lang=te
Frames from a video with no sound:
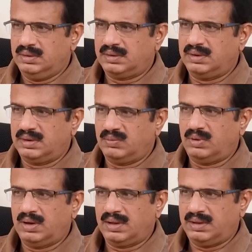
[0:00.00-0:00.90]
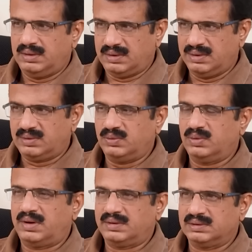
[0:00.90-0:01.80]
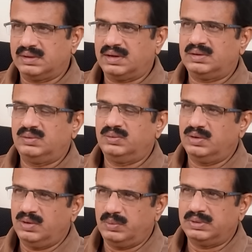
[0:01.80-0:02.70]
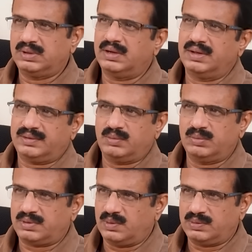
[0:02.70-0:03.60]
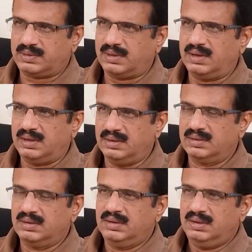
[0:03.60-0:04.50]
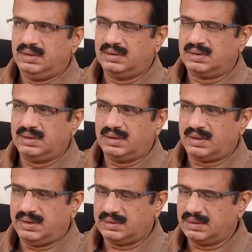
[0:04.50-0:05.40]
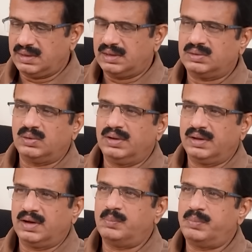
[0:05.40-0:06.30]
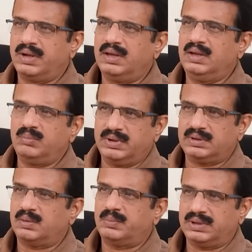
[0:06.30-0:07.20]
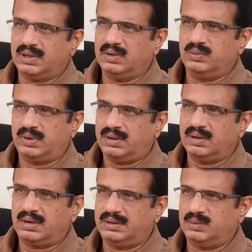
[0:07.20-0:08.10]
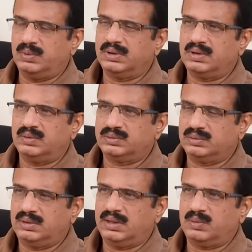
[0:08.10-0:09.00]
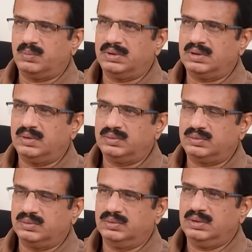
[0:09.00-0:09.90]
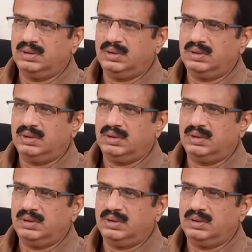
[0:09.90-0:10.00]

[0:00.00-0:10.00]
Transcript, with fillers: ఎందుకంటే వాళ్ళకి తెలుసు రేషన్ కార్డు జోలికి పోతే అనేక సమస్యలు వస్తాయని ఎందుకంటే రేషన్ కార్డుతో లింక్ అప్ అయ్యి మిగతా పథకాలు ఉంటాయి రైతు బంధు కావచ్చు దళిత బంధు కావచ్చు